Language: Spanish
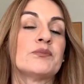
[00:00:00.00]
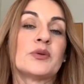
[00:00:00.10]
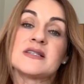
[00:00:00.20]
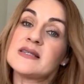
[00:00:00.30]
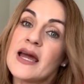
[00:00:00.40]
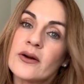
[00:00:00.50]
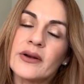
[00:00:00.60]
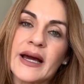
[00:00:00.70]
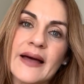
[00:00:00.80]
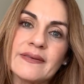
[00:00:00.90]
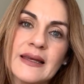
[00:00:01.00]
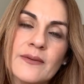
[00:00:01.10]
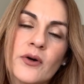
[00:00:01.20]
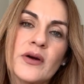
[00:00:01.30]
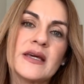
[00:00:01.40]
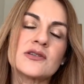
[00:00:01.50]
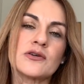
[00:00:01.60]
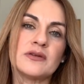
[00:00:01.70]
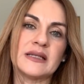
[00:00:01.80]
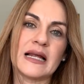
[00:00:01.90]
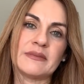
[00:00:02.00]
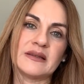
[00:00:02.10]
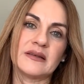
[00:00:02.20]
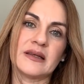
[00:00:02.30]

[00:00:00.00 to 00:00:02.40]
pues dieron negativo y eso finalmente